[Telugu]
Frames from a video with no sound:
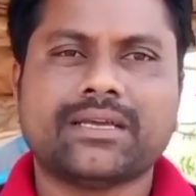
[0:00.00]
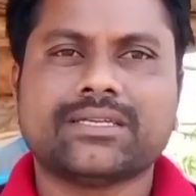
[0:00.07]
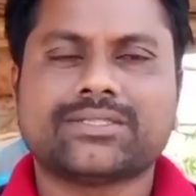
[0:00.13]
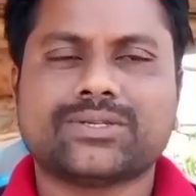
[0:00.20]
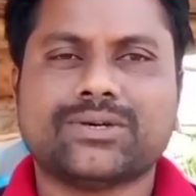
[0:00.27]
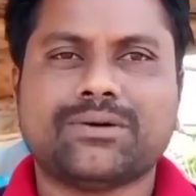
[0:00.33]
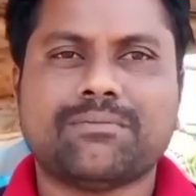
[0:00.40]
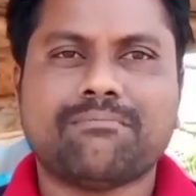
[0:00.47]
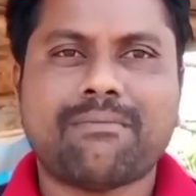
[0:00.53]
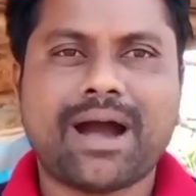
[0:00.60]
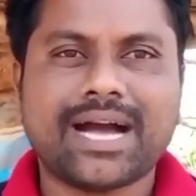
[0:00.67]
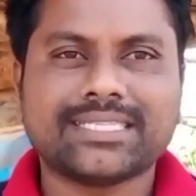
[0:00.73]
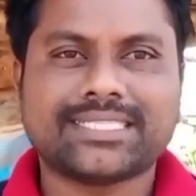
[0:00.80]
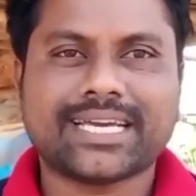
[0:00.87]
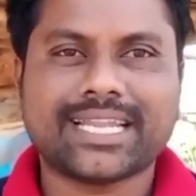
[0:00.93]
సో మా
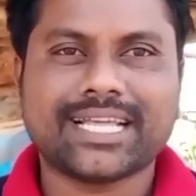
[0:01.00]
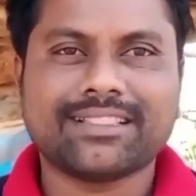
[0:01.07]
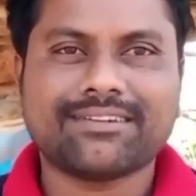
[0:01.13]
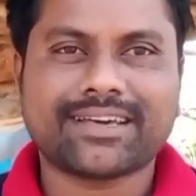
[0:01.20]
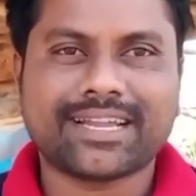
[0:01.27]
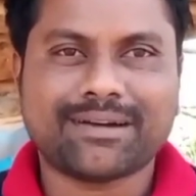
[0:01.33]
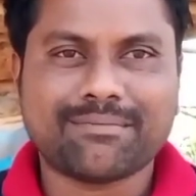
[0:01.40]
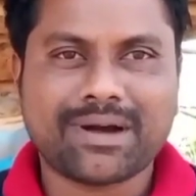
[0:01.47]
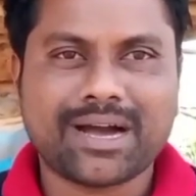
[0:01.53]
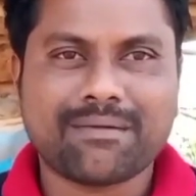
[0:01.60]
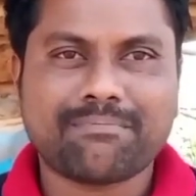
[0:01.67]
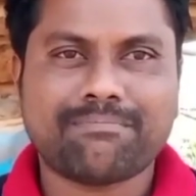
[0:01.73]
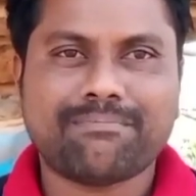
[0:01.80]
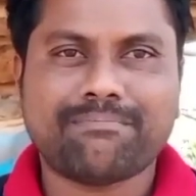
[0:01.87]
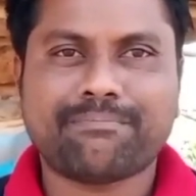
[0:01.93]
ఛానల్ ద్వారా మా
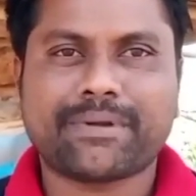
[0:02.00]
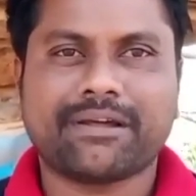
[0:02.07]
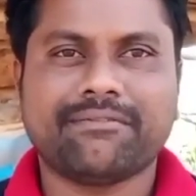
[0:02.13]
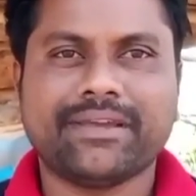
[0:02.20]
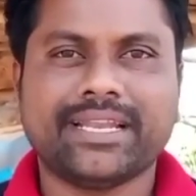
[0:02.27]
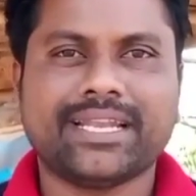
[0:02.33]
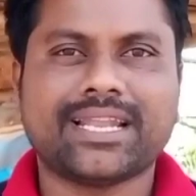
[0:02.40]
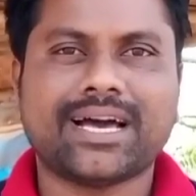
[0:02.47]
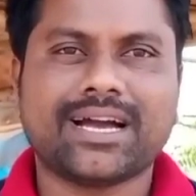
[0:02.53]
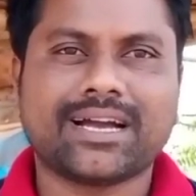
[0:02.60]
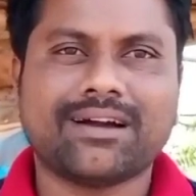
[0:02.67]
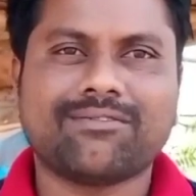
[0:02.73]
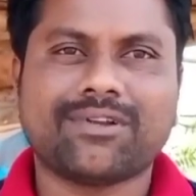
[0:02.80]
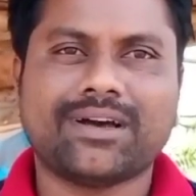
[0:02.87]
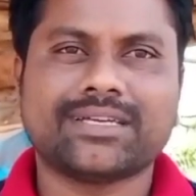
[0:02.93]
ప్రవీణ్ నాగా
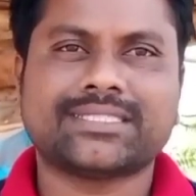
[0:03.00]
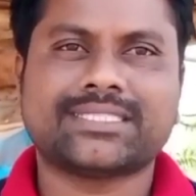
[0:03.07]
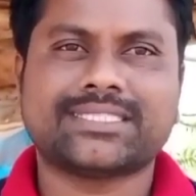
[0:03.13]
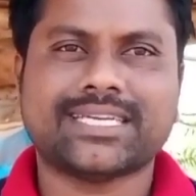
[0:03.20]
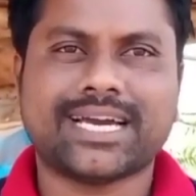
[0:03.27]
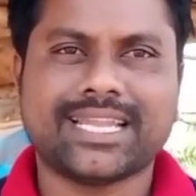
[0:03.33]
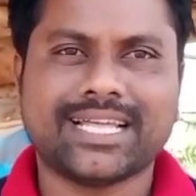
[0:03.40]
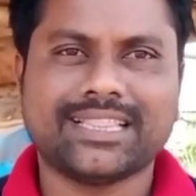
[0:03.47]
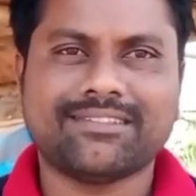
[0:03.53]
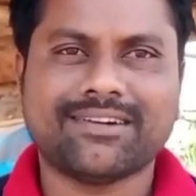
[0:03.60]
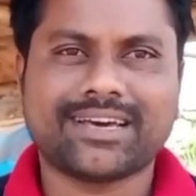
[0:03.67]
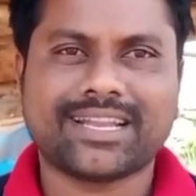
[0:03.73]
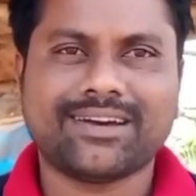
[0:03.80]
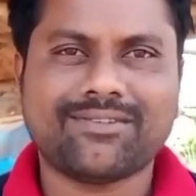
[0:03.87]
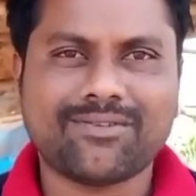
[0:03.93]
బ్లాగ్స్ ఛానల్
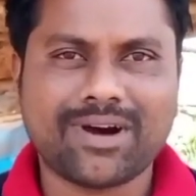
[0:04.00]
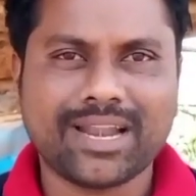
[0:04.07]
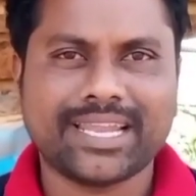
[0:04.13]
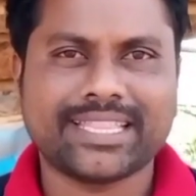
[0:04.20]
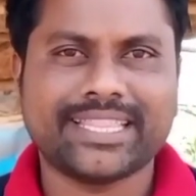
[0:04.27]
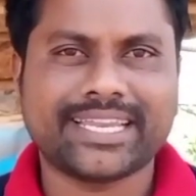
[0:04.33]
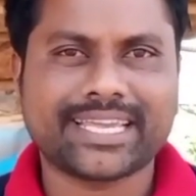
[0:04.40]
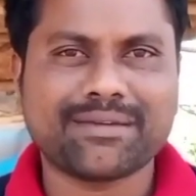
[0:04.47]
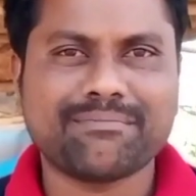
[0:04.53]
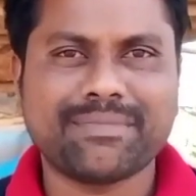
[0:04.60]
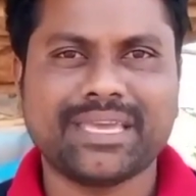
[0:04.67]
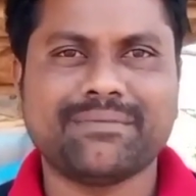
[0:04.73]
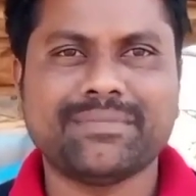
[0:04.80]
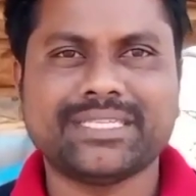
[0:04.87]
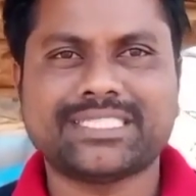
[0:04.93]
ద్వారా వాళ్ళిద్దరికీ
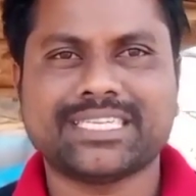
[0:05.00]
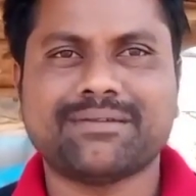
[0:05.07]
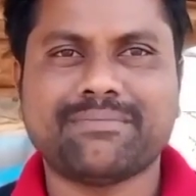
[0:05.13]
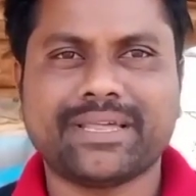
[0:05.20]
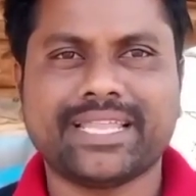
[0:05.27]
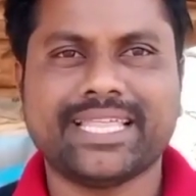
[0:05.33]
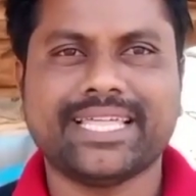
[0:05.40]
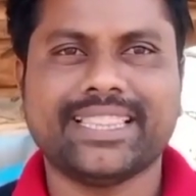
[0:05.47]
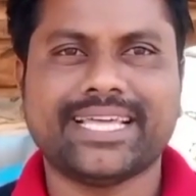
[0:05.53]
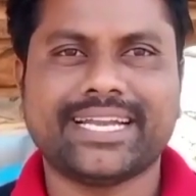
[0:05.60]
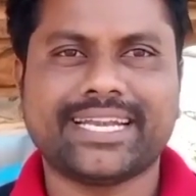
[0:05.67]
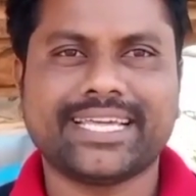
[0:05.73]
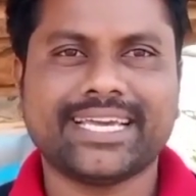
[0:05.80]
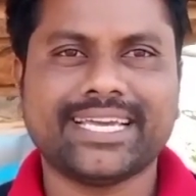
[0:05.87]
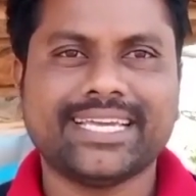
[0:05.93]
మేమిచ్చే బిరుదు
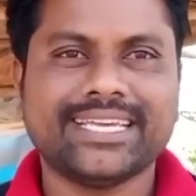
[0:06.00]
ఏంటంటే